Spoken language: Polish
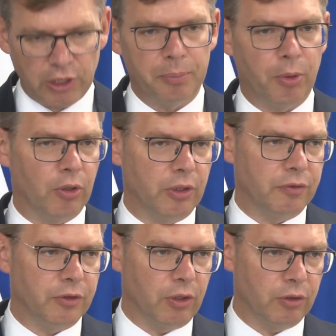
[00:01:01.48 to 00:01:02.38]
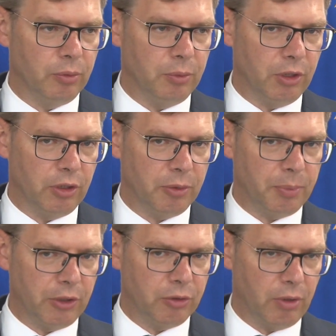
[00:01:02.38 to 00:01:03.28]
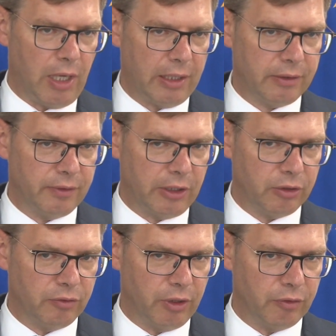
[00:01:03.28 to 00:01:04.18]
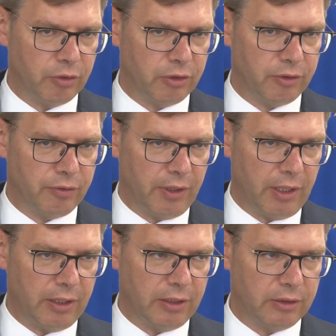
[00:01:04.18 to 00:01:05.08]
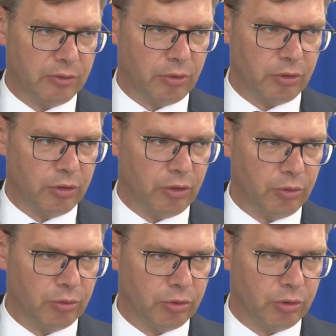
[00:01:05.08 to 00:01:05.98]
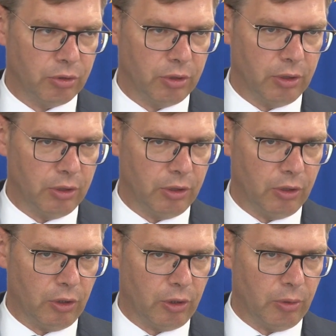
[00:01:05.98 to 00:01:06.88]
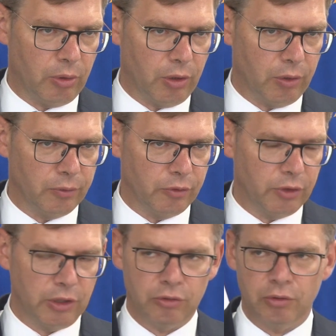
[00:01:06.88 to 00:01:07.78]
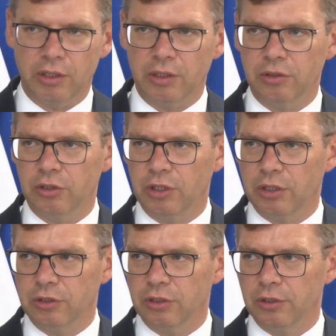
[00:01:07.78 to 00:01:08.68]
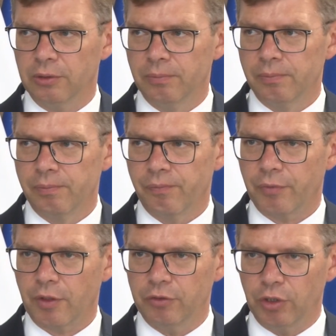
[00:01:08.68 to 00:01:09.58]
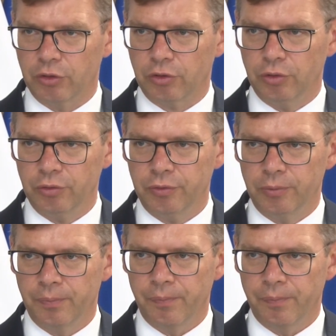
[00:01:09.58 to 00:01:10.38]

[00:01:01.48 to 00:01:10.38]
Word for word: tej pory w ciągu minionych pięciu lat w naszym województwie złożono już e, około 21 tysięcy wniosków.